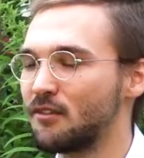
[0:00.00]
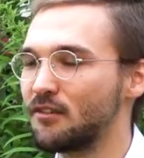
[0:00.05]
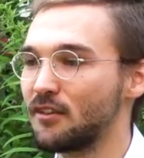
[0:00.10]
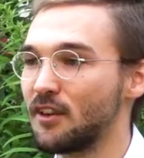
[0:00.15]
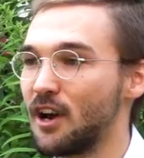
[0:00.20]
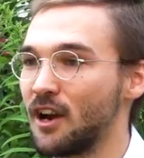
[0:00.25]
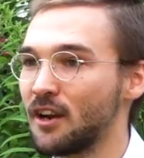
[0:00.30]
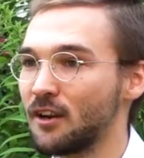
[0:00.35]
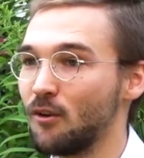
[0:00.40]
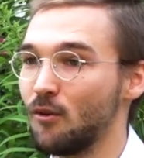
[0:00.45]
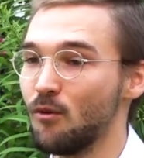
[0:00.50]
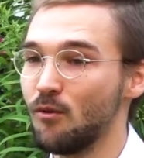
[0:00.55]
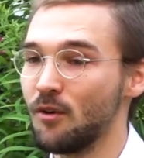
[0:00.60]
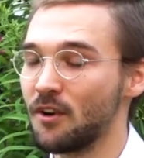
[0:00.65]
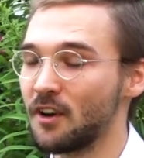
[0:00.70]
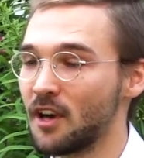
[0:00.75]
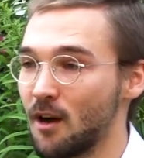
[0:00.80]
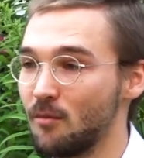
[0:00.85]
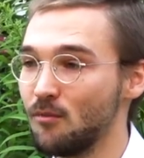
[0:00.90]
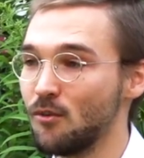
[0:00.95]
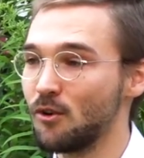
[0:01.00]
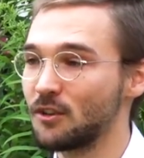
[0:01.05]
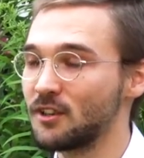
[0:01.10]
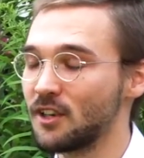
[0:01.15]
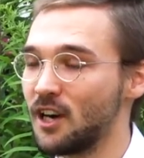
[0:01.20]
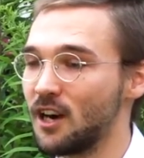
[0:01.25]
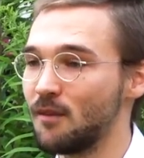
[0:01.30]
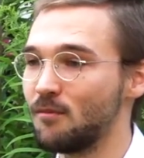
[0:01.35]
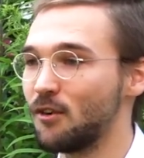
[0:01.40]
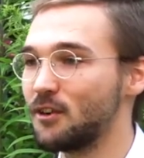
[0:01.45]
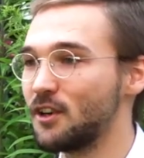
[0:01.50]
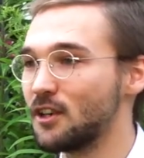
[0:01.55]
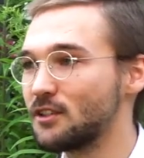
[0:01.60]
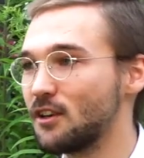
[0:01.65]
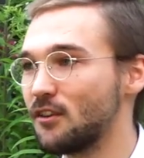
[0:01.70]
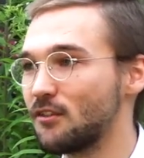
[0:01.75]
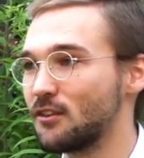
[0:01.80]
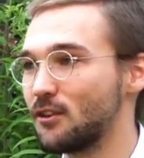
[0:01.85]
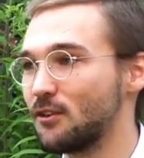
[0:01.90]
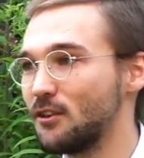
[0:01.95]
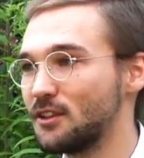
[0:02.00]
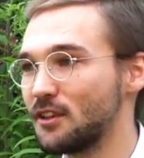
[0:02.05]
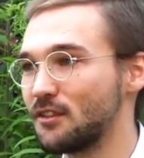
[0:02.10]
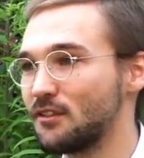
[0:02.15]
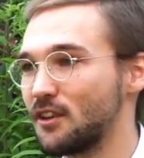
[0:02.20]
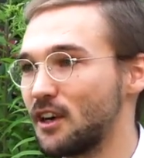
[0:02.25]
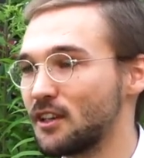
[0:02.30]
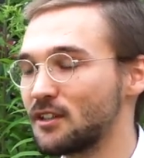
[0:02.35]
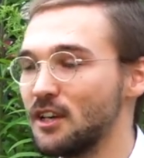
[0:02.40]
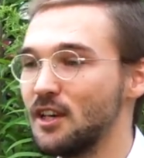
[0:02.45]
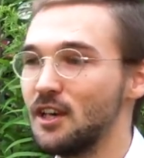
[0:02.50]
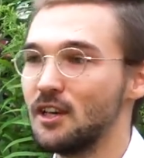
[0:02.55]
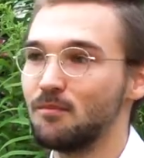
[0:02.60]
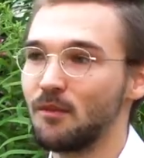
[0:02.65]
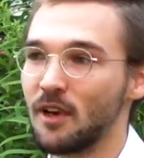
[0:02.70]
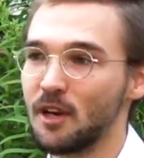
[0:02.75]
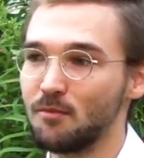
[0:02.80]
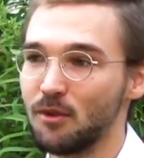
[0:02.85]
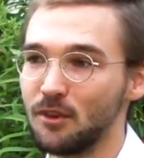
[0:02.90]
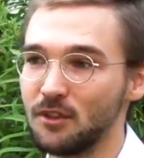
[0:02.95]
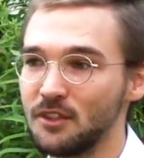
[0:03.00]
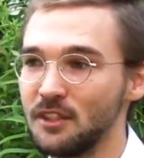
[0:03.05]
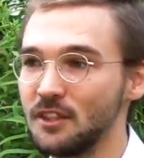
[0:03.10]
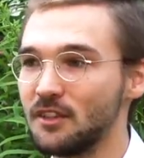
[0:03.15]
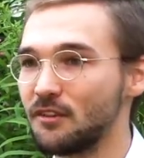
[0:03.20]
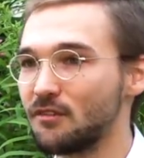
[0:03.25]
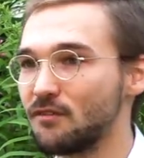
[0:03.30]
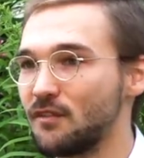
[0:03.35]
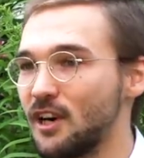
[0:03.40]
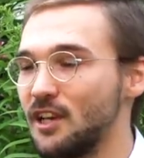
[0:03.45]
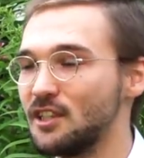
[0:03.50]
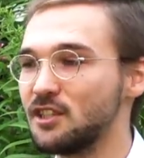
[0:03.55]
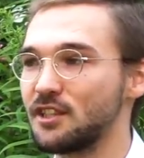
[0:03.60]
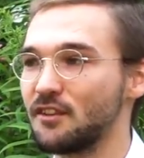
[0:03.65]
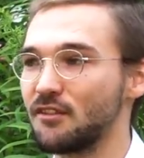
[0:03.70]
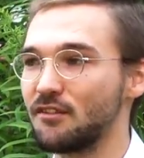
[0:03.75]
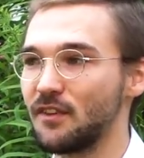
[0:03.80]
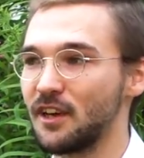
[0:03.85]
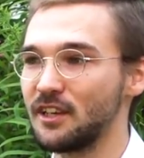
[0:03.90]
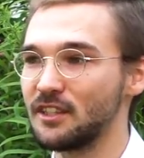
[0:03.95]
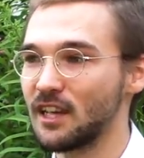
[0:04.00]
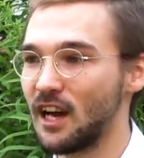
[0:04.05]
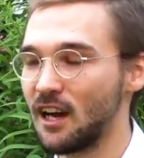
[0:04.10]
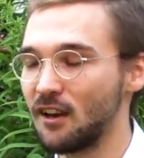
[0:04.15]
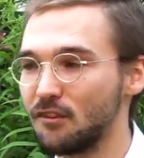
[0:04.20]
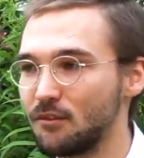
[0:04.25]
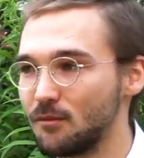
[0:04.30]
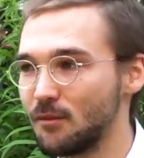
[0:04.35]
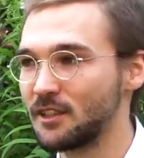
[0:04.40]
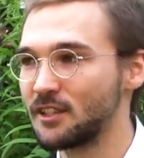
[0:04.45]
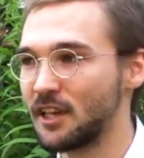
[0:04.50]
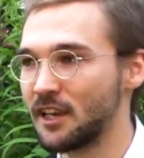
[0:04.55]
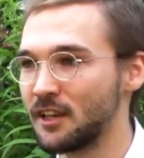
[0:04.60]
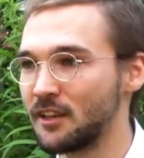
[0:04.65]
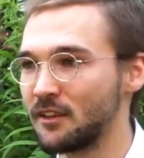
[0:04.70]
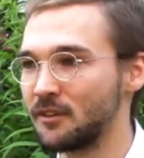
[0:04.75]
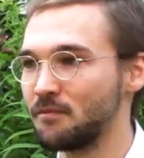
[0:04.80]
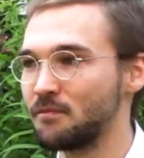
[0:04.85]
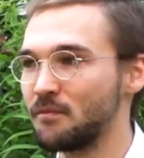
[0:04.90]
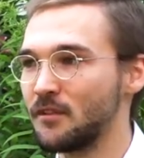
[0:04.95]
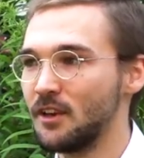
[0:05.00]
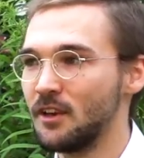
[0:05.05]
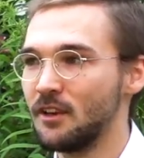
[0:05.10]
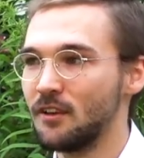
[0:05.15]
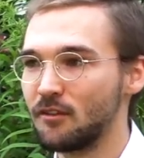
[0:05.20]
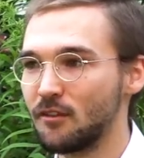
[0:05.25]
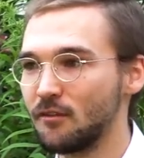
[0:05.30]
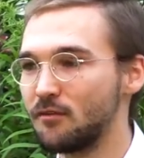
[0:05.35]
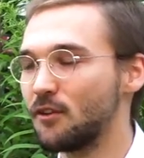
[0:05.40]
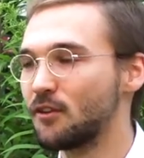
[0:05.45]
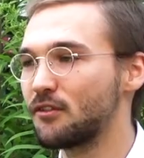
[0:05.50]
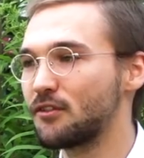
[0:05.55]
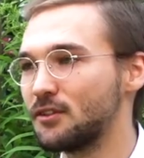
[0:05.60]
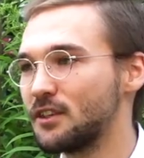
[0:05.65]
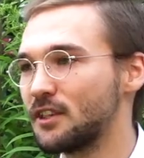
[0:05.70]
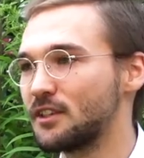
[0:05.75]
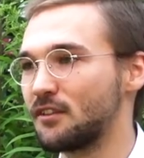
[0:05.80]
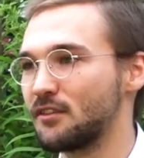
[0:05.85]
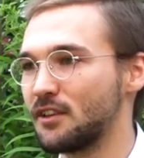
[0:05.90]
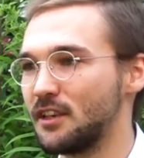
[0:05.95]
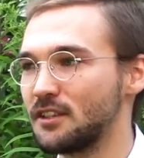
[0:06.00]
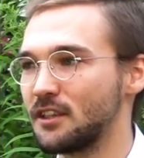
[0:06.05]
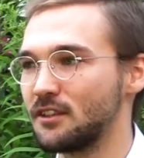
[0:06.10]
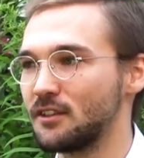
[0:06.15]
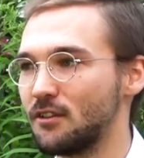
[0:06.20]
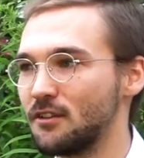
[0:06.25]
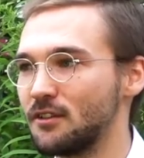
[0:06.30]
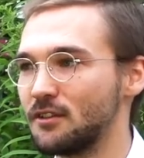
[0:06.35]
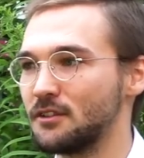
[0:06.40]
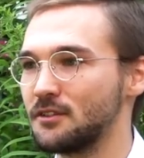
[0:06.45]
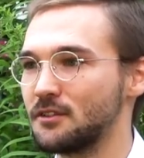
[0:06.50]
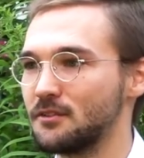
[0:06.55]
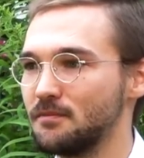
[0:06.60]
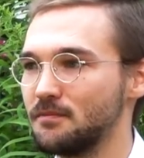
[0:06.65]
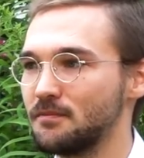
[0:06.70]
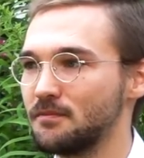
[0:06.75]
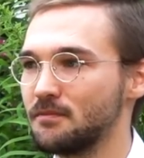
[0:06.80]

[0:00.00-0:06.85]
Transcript: und sagen, oh, in Hamburg, da haben 100.000 Leute gesagt, meine Politik ist falsch, jetzt werde ich alles überdenken. So funktioniert das halt dann doch nicht.